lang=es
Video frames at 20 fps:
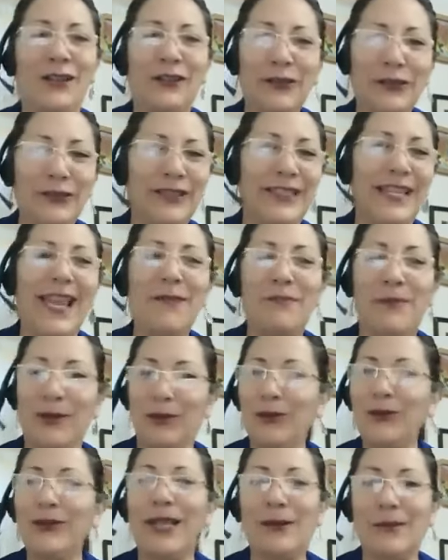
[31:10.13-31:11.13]
No sé,
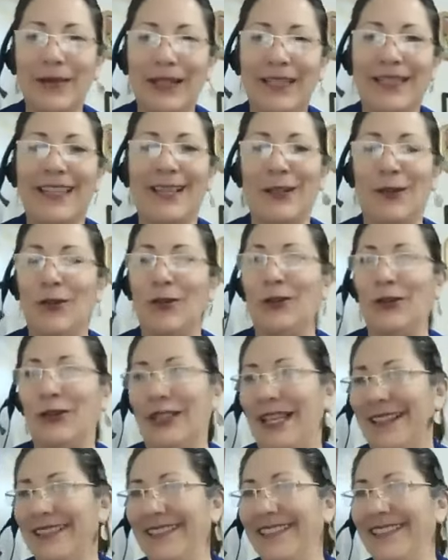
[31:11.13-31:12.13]
pregunta cualquier
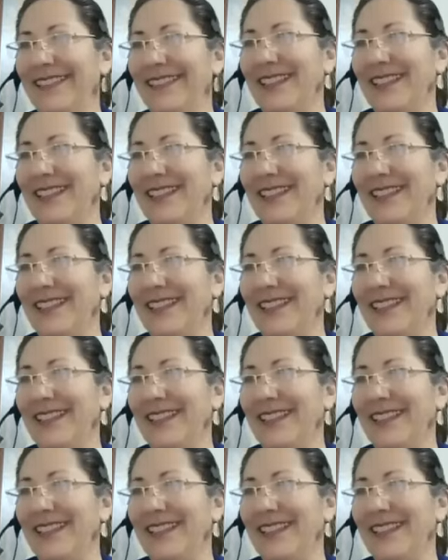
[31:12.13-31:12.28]
cosa.